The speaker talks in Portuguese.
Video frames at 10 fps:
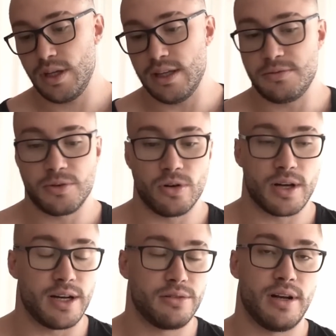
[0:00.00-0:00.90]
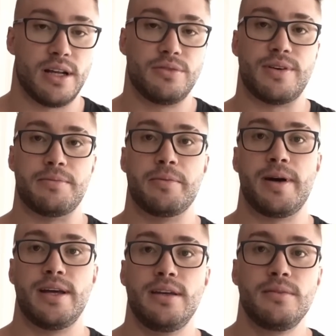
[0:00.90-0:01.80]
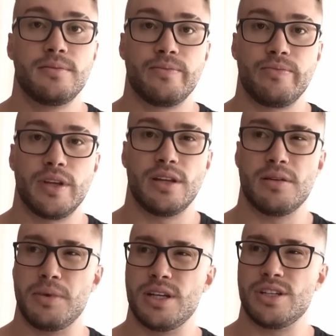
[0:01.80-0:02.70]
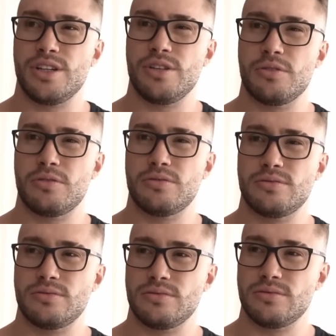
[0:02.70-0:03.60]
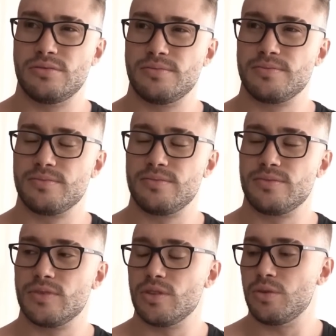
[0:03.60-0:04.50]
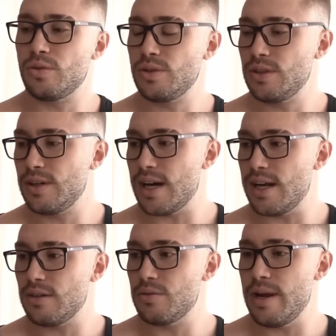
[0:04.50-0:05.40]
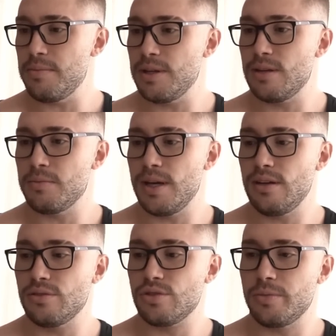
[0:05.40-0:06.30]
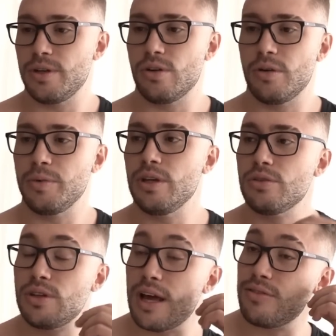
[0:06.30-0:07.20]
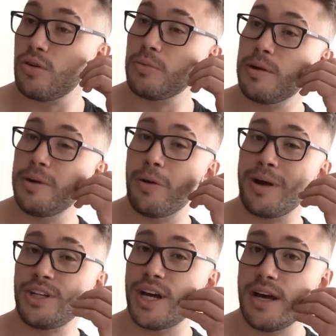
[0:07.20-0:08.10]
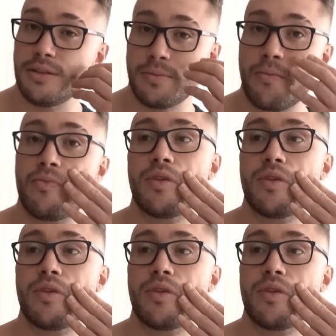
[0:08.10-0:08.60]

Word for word: eles me colocaram do lado do Fábio Amaí e também acho que tinha um outro cara com M também no sobrenome. E eu tava como Gabriel Machado.